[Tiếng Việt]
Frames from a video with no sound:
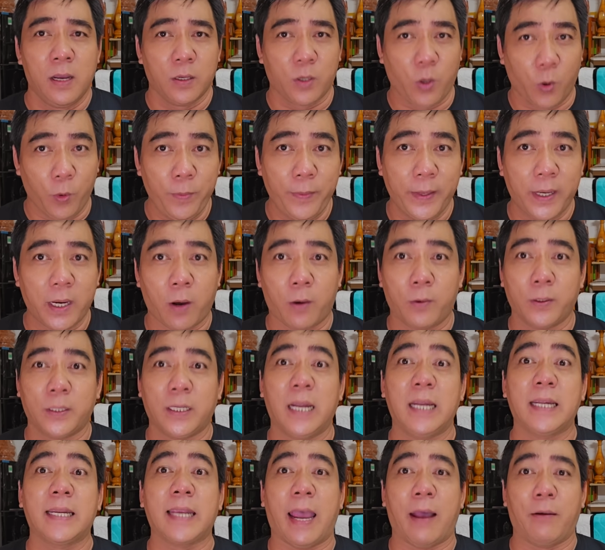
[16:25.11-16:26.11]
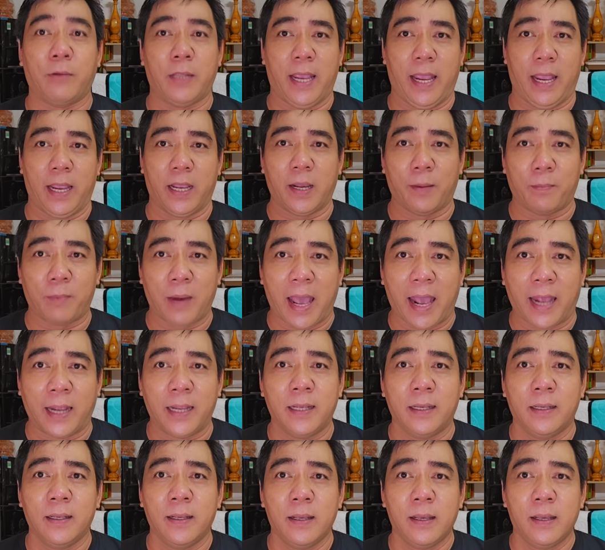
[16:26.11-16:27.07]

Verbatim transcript: cuối video xin chào và hẹn gặp lại